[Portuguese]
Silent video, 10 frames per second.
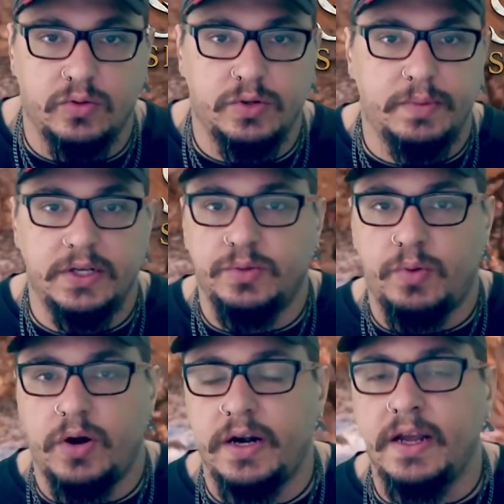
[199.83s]
ou de
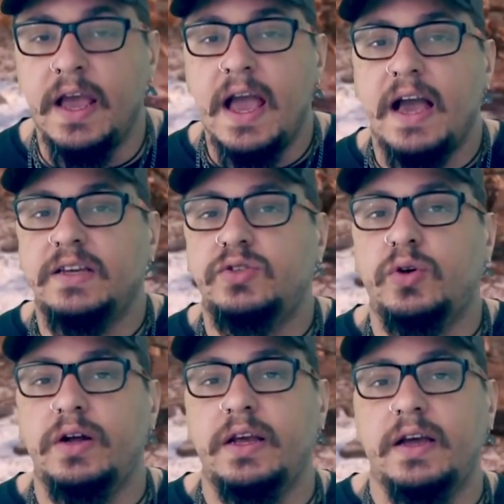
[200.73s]
Bloodborne, a
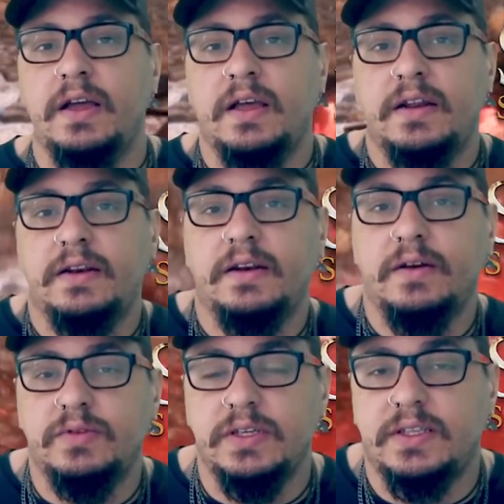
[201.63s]
história
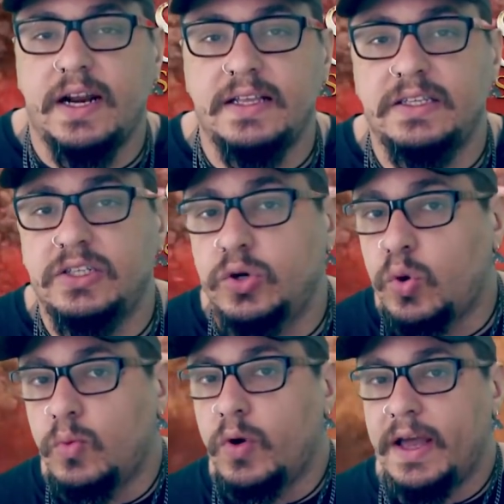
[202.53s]
não se trata de
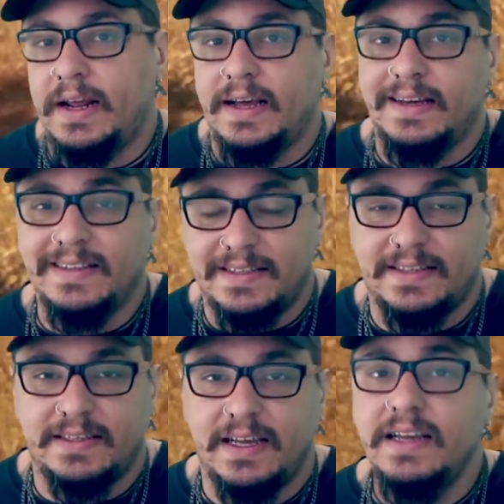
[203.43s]
como era
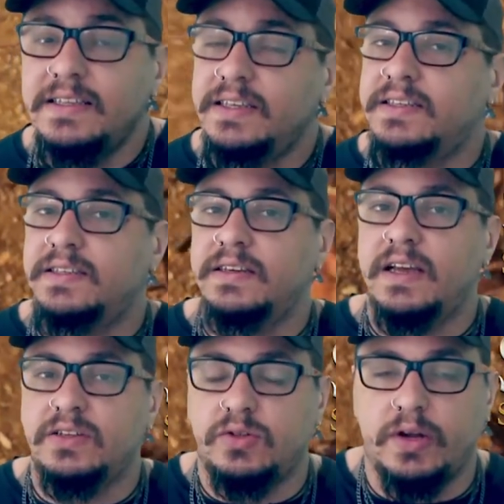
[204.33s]
antes. Antes
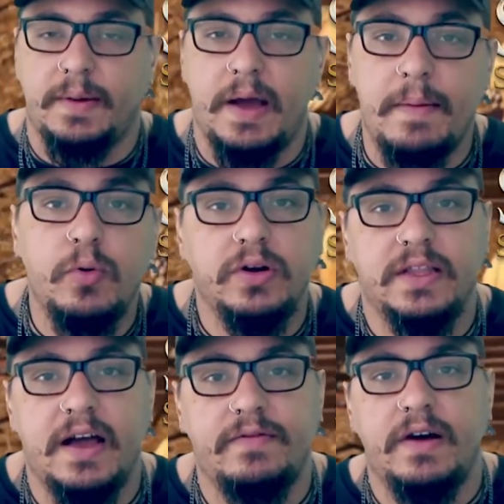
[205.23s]
a história
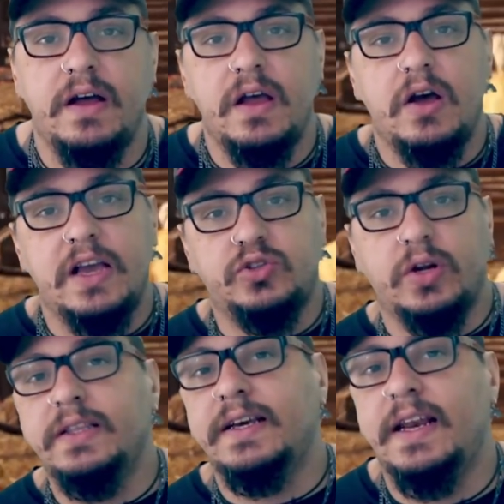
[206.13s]
abordava a
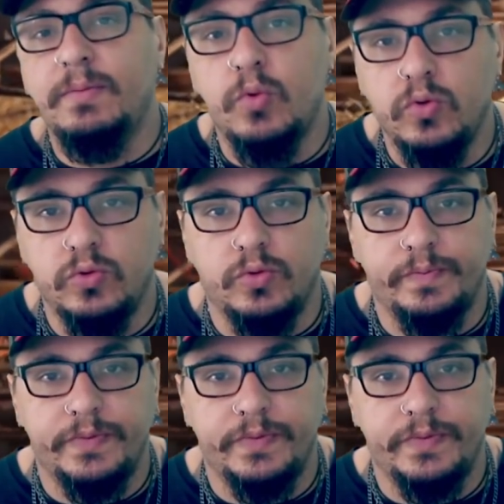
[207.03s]
história daquele mundo,